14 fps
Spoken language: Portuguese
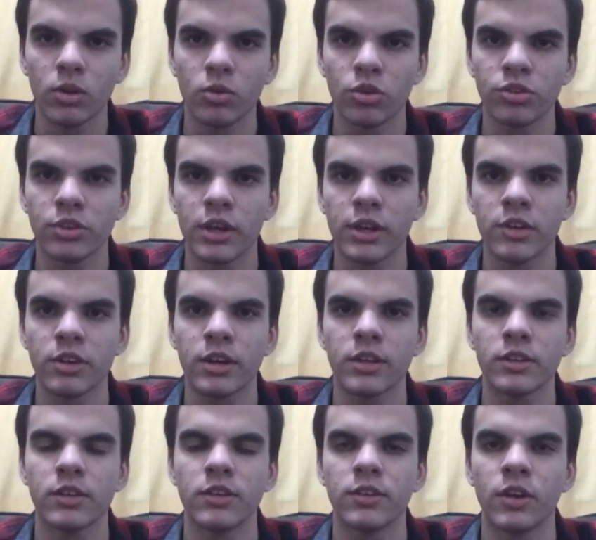Gostaria de
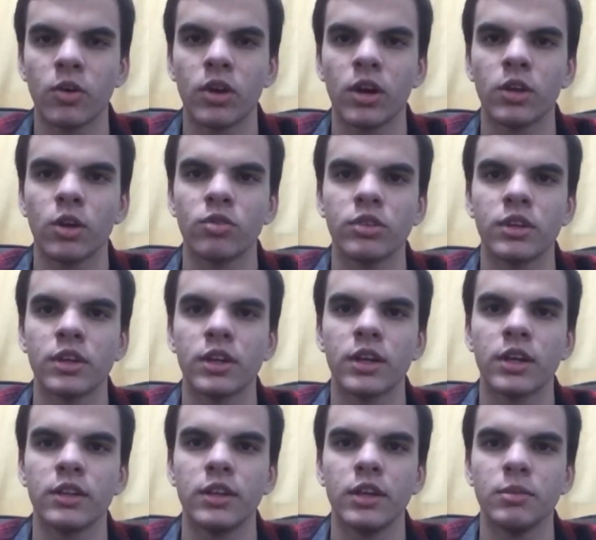agradecer ao canal Vitrine
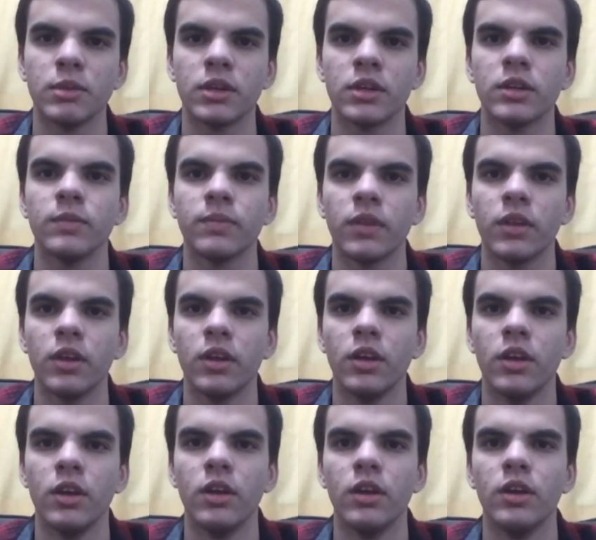Acadêmica
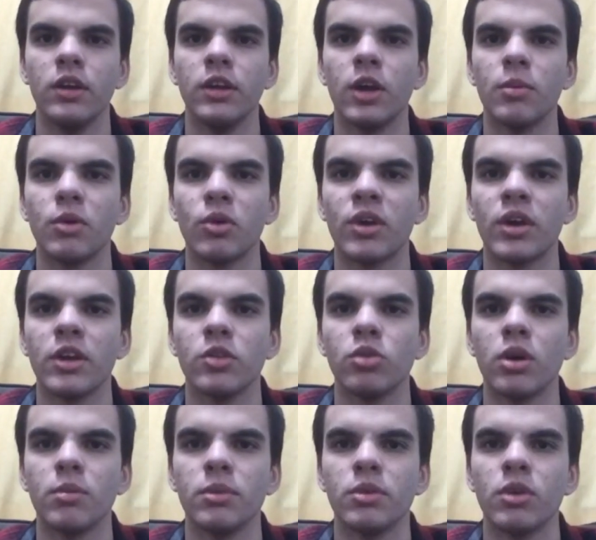e ao meu
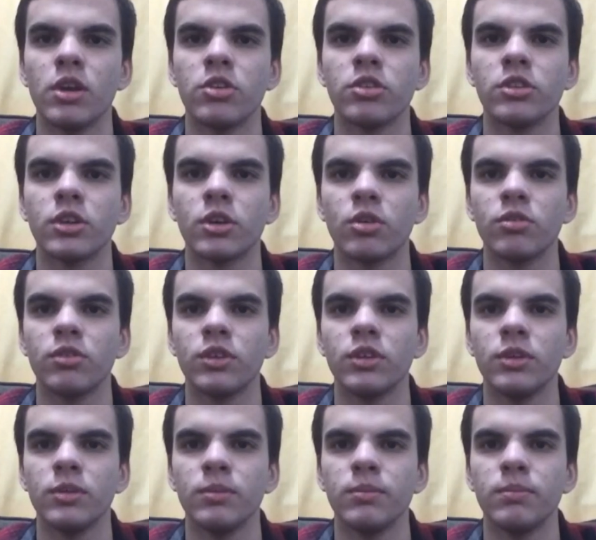querido amigo Alexandre
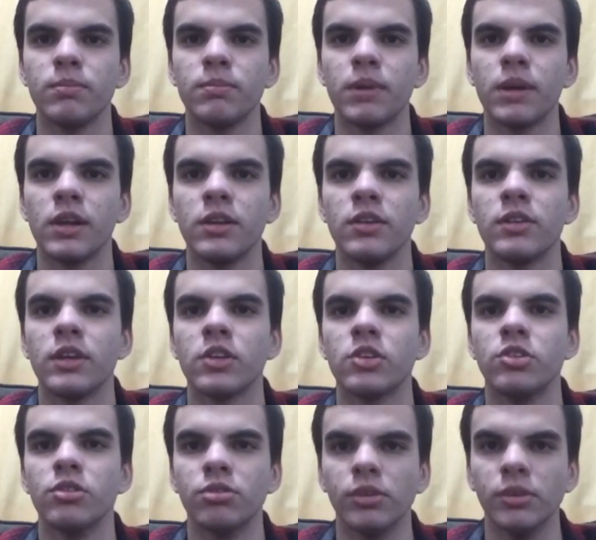Alvim pela
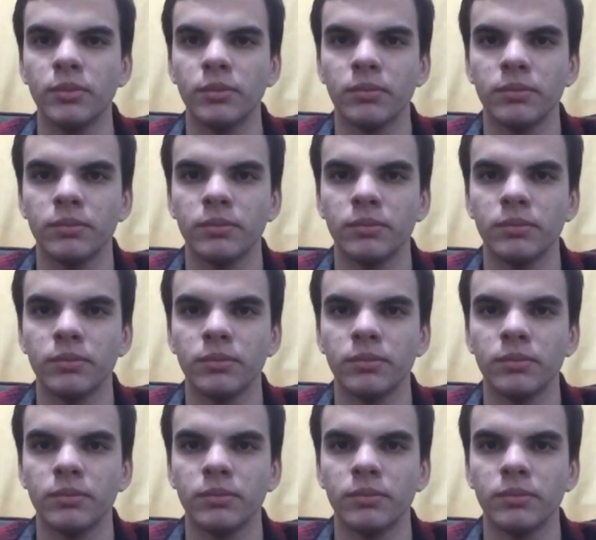iniciativa.